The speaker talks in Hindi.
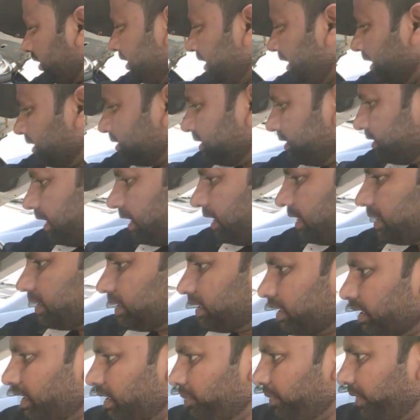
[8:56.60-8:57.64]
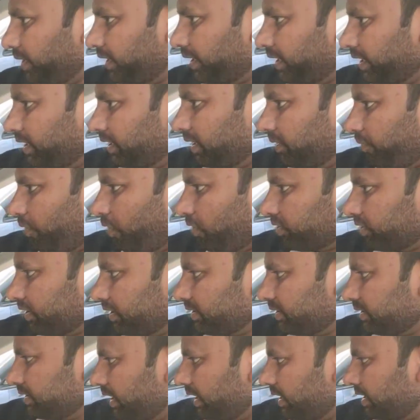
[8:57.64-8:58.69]
ही अच्छी तरीके से गाड़ी मेंटेन है बहुत ही
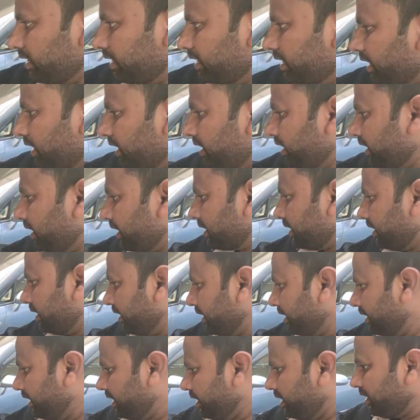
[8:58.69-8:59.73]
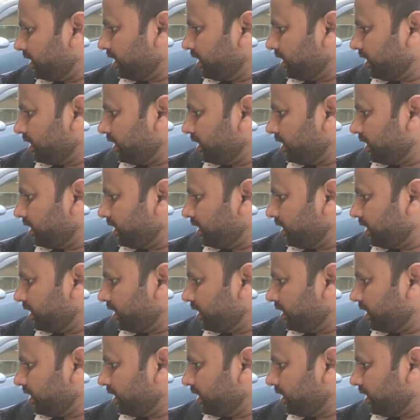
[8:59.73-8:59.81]
अच्छी तरीके से गाड़ी रखी गई है